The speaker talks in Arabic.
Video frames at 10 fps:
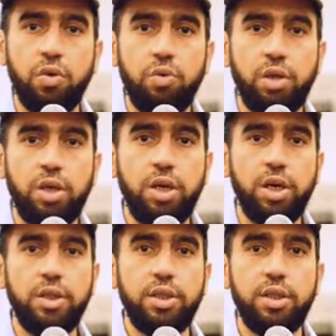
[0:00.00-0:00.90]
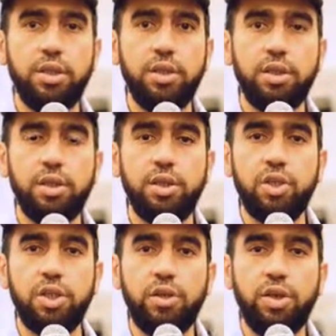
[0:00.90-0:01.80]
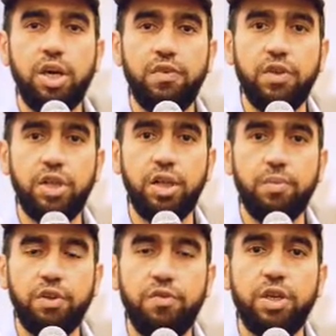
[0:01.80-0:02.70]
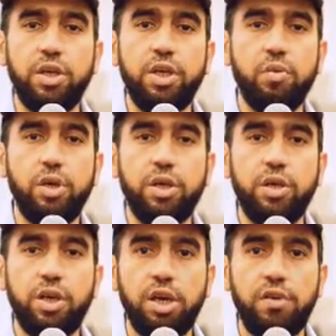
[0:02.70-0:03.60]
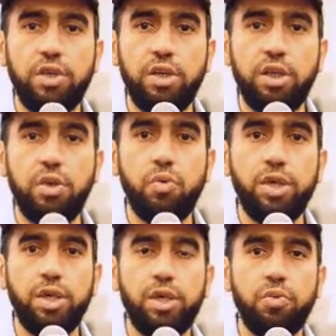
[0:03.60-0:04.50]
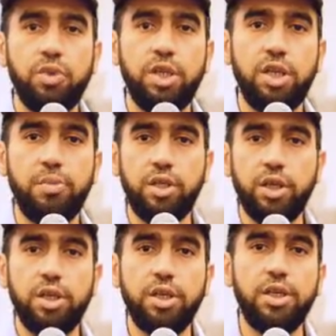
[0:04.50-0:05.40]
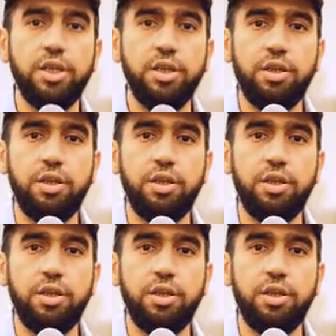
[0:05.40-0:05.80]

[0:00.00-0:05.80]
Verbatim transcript: وأيضا نشر ثقافة الأمن الفكري وثقافة التوعية والسلامة التقنية